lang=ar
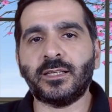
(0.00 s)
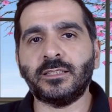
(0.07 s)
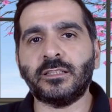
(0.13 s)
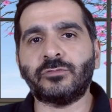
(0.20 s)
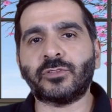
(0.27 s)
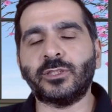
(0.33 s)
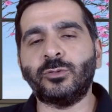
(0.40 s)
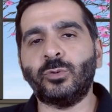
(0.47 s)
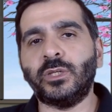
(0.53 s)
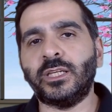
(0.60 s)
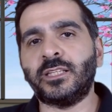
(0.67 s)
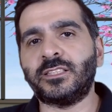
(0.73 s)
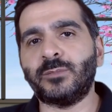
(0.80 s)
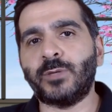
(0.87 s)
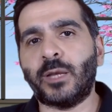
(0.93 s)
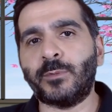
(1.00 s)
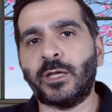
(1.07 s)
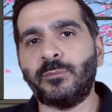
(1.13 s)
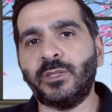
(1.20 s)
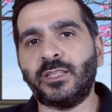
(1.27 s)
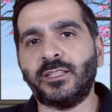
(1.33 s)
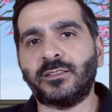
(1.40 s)
يفقد الاهتمام
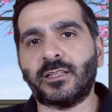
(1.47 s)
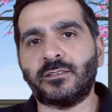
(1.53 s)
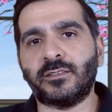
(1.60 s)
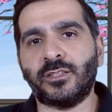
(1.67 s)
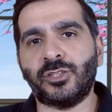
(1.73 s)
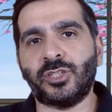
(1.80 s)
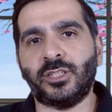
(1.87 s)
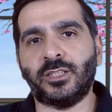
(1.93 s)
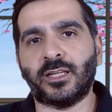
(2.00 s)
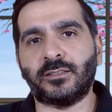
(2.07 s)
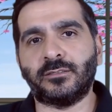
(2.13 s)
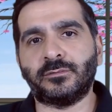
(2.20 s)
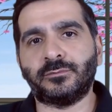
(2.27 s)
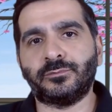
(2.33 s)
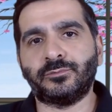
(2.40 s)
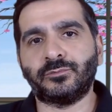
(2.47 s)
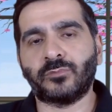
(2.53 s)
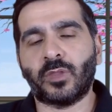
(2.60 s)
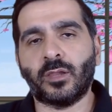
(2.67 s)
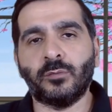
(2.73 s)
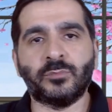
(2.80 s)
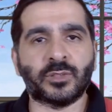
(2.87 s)
بك تدريجيا
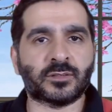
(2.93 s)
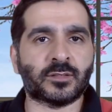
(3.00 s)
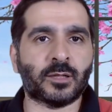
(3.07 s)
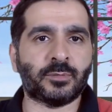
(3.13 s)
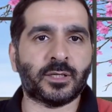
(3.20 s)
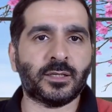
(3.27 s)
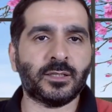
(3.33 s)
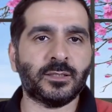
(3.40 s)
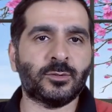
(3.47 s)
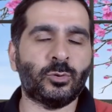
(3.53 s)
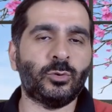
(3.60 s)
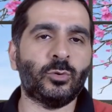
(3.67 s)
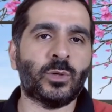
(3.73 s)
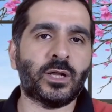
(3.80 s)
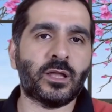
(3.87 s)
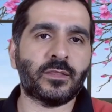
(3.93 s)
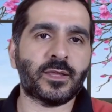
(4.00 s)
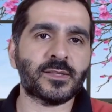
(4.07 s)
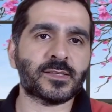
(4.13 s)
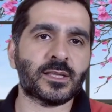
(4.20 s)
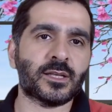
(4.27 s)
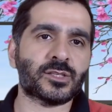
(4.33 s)
بالطبع كل هذا
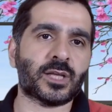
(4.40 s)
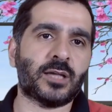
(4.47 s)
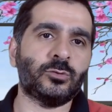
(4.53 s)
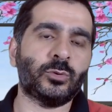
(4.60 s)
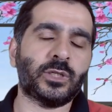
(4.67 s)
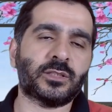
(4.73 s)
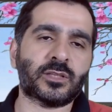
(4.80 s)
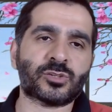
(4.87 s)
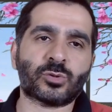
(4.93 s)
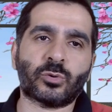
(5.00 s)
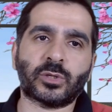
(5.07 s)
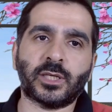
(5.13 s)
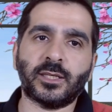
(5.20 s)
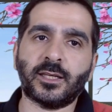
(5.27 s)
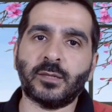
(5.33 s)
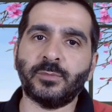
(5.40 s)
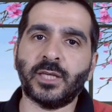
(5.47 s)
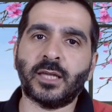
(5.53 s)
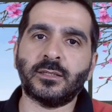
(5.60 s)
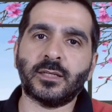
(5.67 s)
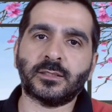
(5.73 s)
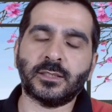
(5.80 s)
سيجعلك تشعرين
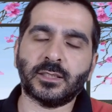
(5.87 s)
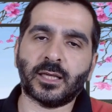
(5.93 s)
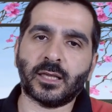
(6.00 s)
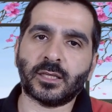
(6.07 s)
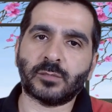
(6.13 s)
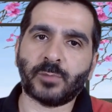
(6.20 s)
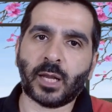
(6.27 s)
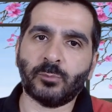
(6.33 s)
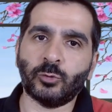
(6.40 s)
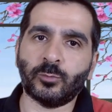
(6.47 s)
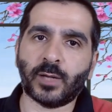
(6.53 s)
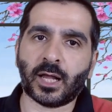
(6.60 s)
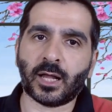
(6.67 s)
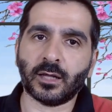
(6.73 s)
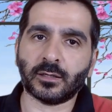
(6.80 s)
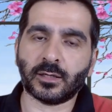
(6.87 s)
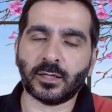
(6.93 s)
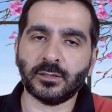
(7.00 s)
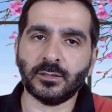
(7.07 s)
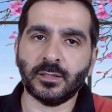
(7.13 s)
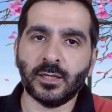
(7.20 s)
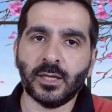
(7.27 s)
بأنك غير محبوبة
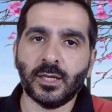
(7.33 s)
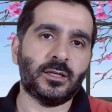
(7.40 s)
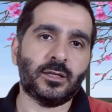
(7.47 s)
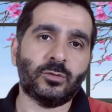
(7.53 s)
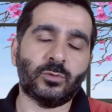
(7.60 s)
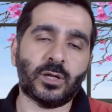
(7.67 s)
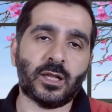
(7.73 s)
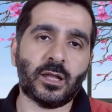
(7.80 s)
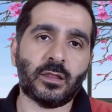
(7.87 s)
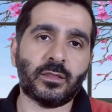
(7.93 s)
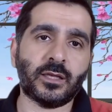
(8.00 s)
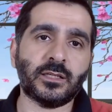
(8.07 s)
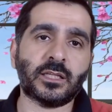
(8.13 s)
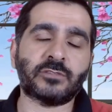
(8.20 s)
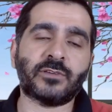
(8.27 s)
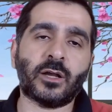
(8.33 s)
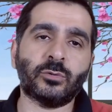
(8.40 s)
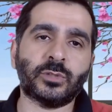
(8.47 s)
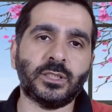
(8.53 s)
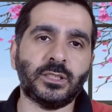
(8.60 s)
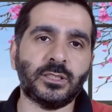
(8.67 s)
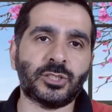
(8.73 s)
حقا وهذا
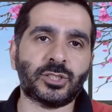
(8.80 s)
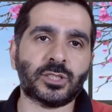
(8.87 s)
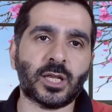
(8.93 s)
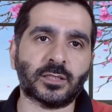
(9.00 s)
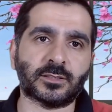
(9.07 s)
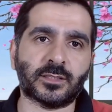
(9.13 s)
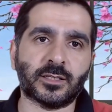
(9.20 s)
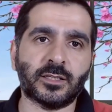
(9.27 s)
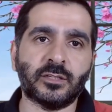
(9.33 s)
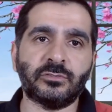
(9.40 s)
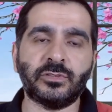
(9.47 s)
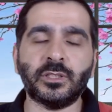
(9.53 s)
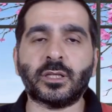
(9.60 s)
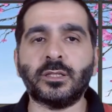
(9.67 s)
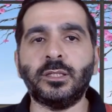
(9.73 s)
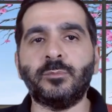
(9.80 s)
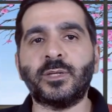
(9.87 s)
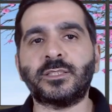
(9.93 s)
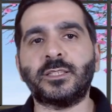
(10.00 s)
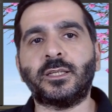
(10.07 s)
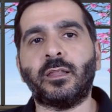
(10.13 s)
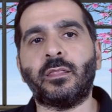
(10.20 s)
يدفعك للشك في
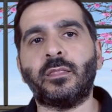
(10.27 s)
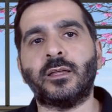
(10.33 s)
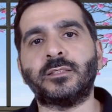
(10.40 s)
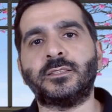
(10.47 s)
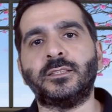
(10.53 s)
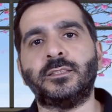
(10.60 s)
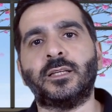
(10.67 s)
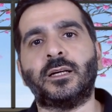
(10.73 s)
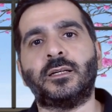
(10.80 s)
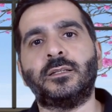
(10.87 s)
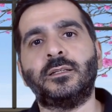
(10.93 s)
قيمتك الذاتية